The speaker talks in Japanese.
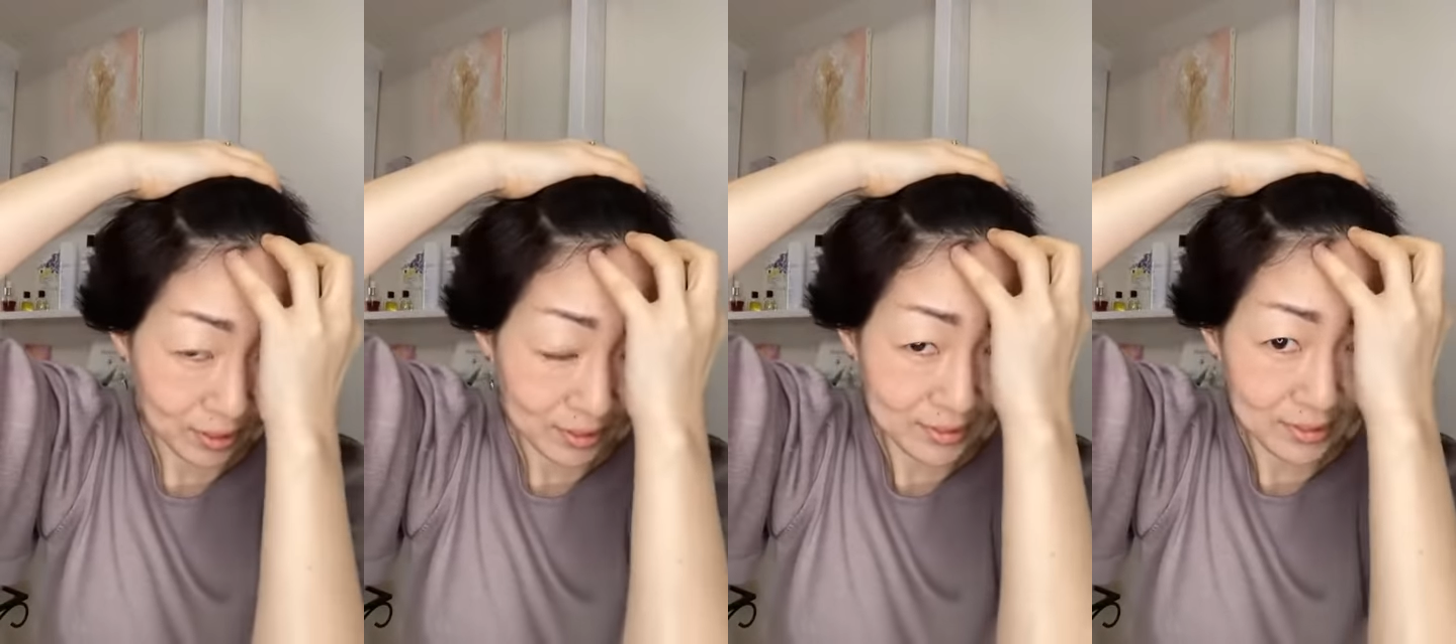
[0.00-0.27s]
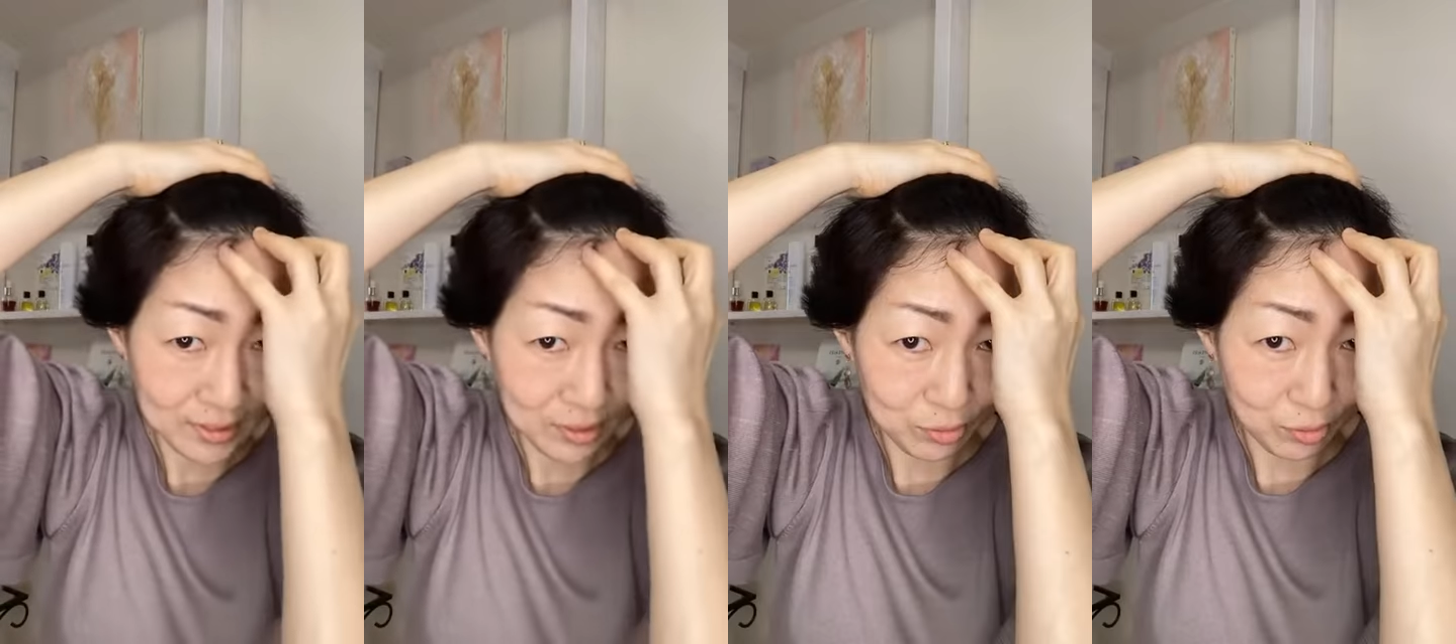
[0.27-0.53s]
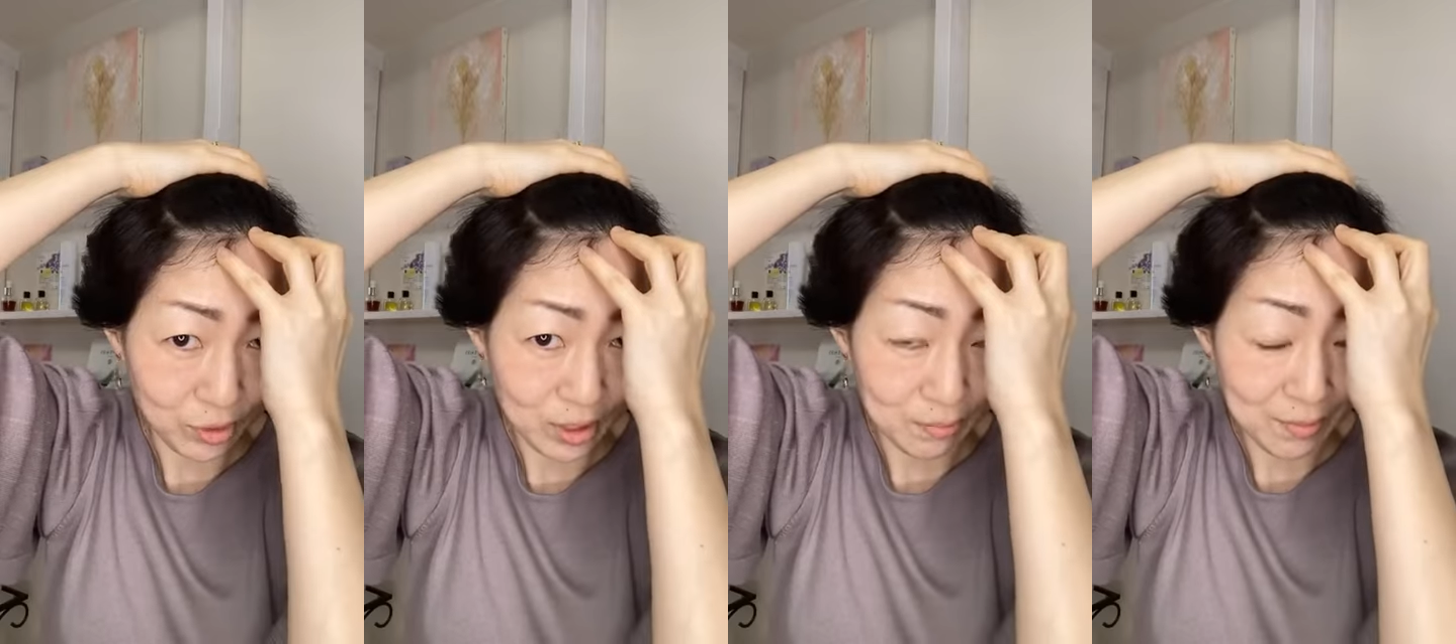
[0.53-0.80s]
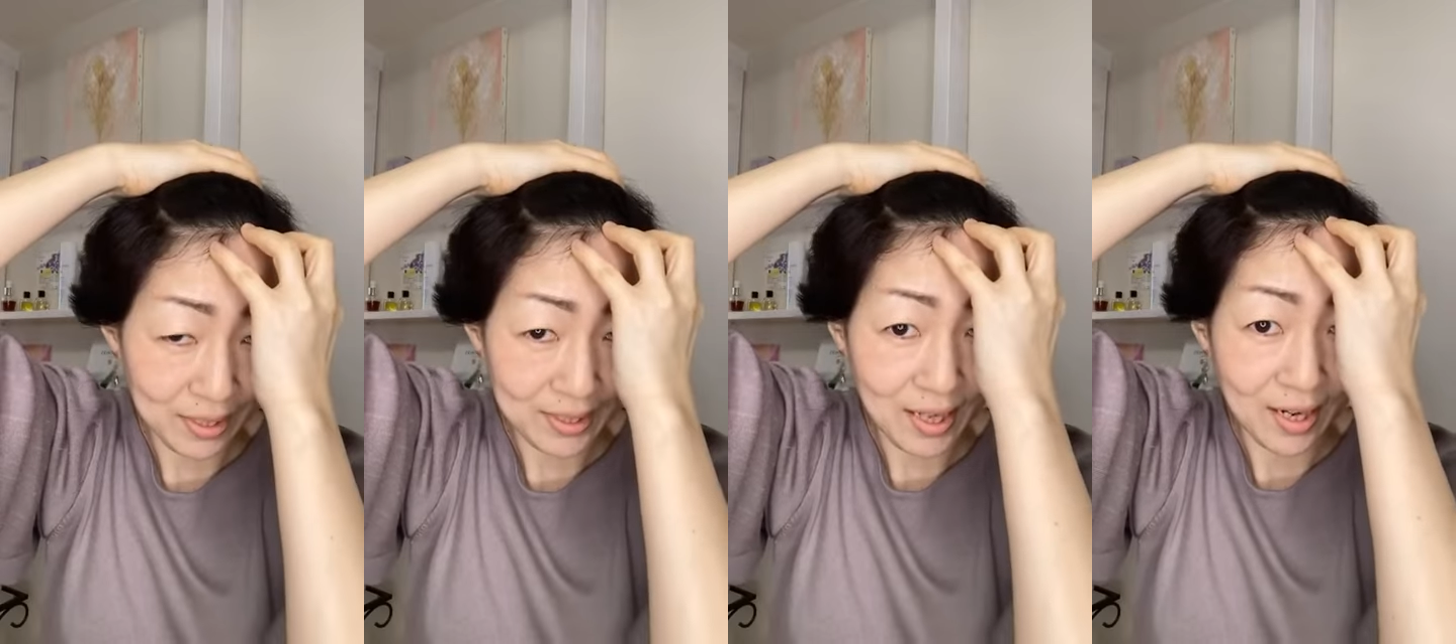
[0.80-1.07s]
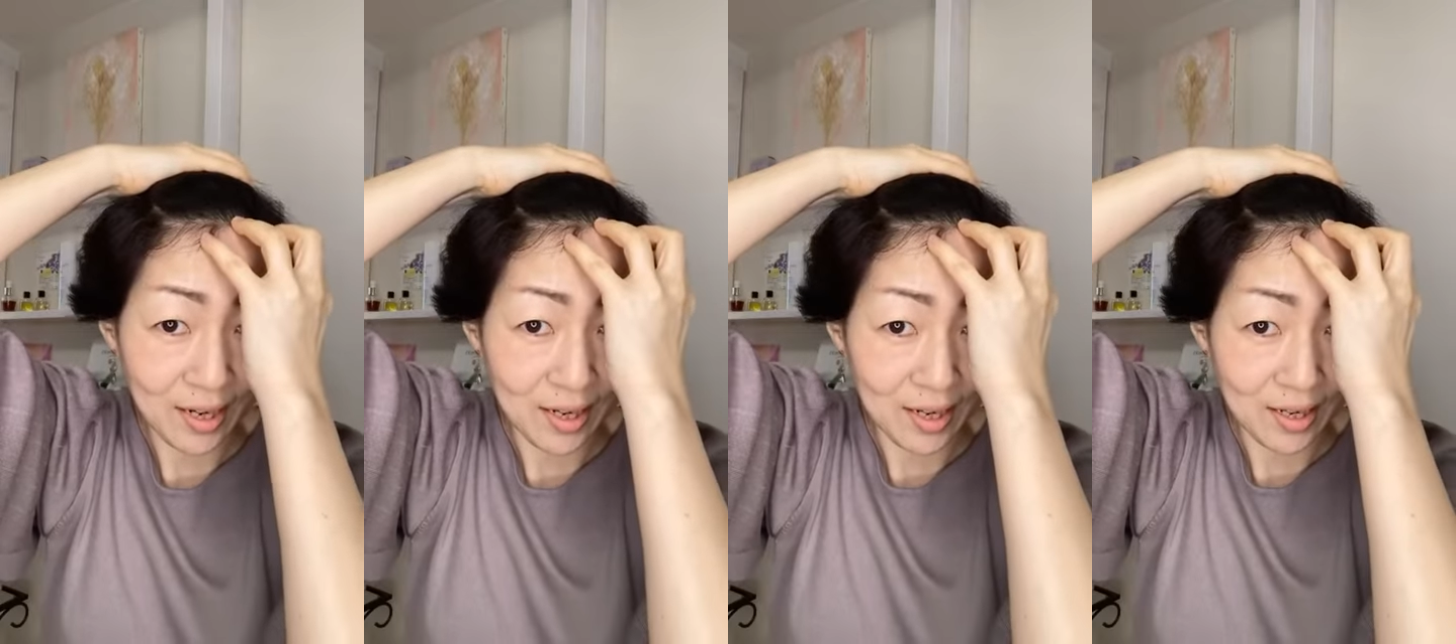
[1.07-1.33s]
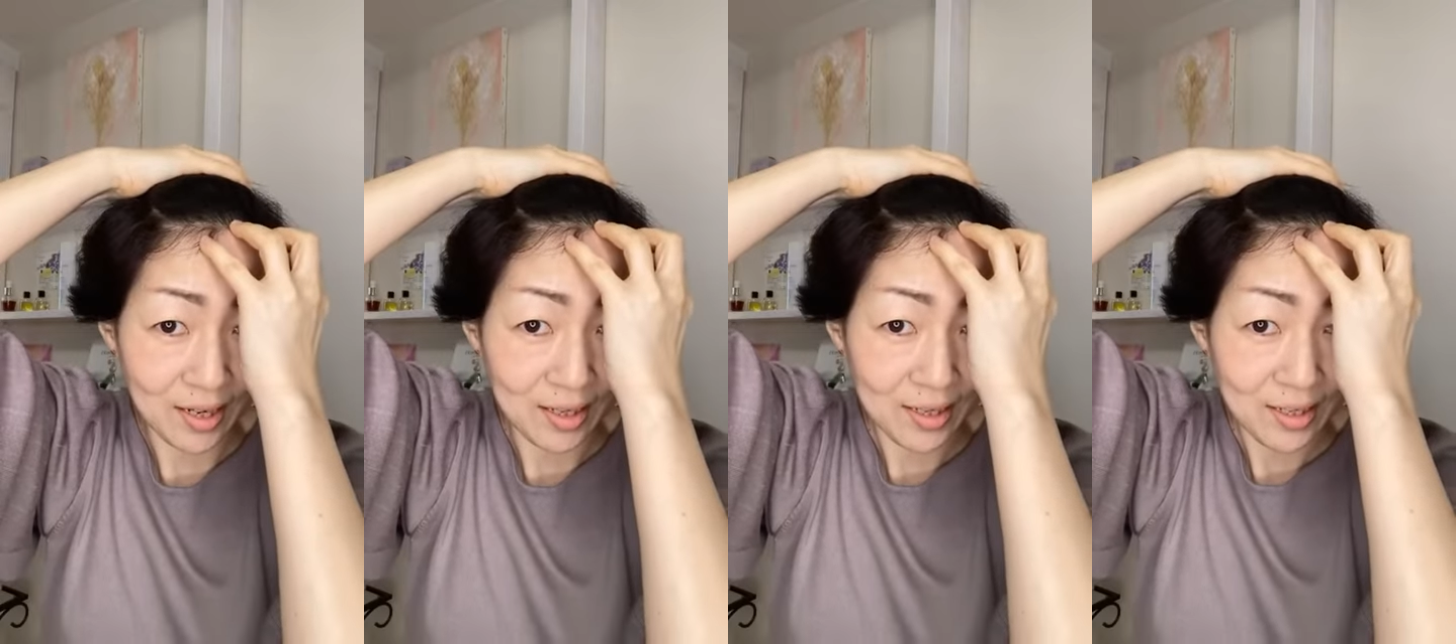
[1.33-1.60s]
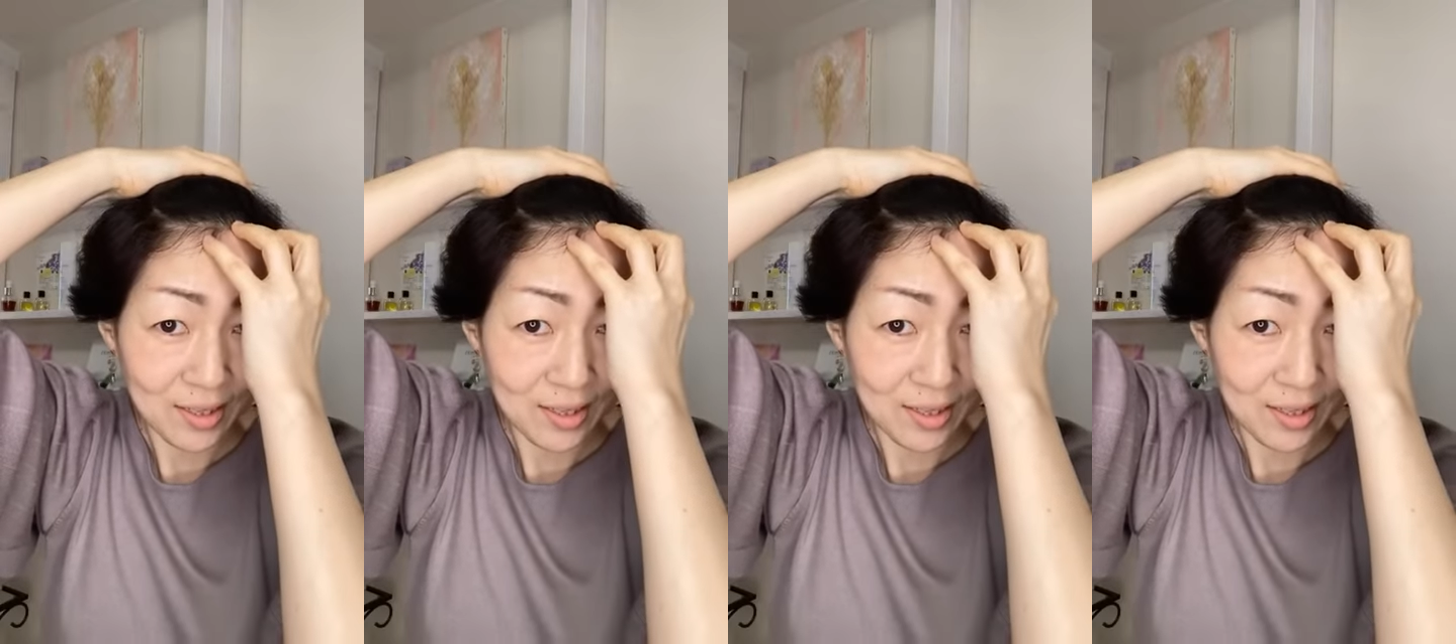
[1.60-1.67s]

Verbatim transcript: ガシッと決めたら